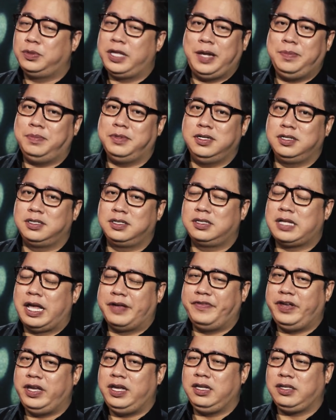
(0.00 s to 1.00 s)
tìm được
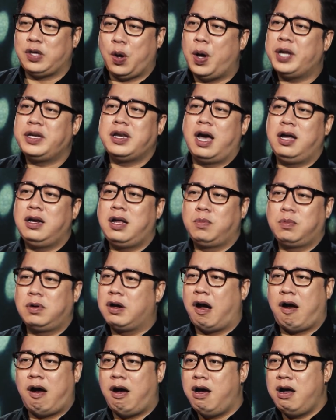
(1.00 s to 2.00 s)
tại vì chỗ anh ở không có
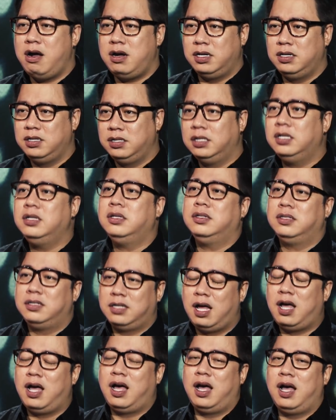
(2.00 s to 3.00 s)
gõ
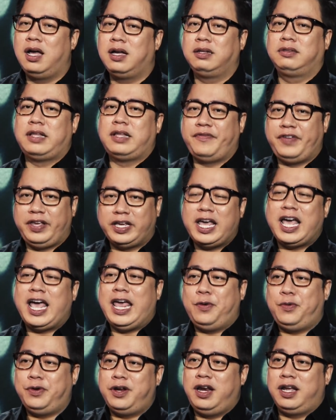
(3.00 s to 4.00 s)
à, tại vì cái
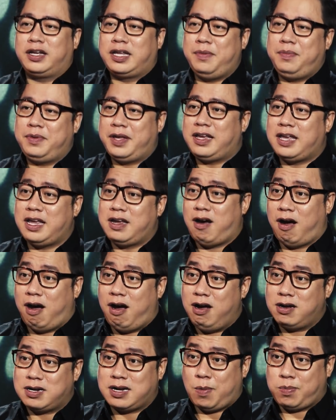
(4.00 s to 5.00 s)
hay của đó là cái cái cái
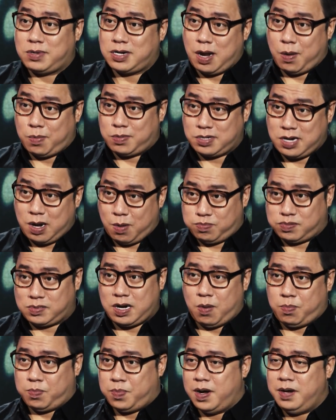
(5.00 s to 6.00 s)
gõ cọc cọc cọc
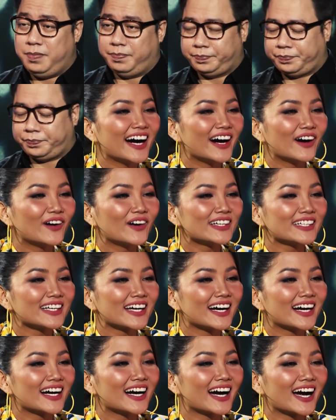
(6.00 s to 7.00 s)
cọc á ôi
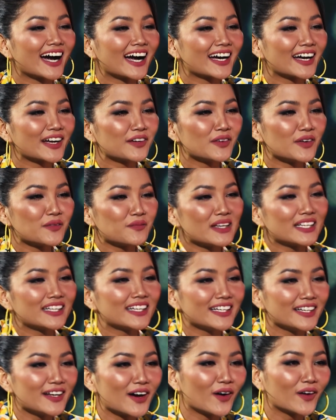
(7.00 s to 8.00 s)
dạ à, em em biết
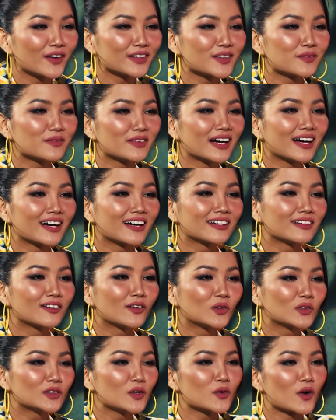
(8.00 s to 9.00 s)
ý đó nhưng mà
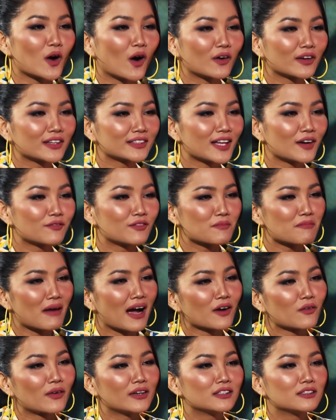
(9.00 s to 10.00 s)
hủ tiếu gõ người ta vẫn
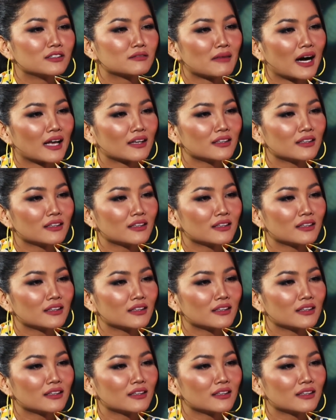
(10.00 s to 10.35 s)
bán ngoài đường mà